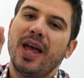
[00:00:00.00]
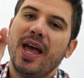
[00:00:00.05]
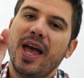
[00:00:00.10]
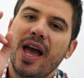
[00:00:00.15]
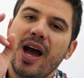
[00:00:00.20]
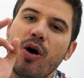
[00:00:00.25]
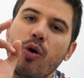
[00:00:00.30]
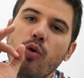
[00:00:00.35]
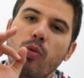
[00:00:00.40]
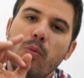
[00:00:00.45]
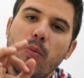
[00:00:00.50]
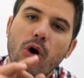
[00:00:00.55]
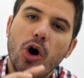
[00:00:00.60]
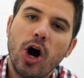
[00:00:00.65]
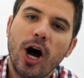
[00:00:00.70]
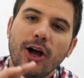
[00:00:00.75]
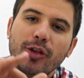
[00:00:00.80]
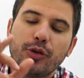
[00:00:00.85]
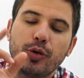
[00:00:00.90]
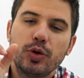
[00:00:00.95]
é um
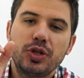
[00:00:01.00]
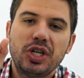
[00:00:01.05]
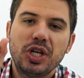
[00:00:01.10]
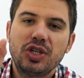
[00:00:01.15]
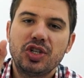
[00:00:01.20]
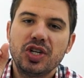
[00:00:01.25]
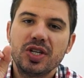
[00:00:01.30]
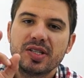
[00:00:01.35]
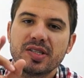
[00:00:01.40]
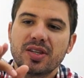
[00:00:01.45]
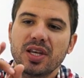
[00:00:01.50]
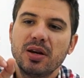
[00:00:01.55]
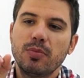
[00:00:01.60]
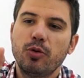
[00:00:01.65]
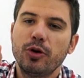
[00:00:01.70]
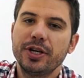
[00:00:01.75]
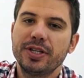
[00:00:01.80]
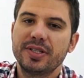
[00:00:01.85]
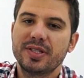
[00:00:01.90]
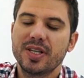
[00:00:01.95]
modo de
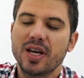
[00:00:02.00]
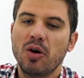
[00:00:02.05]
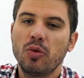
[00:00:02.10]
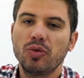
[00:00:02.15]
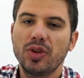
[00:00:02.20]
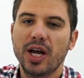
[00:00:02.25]
distribuição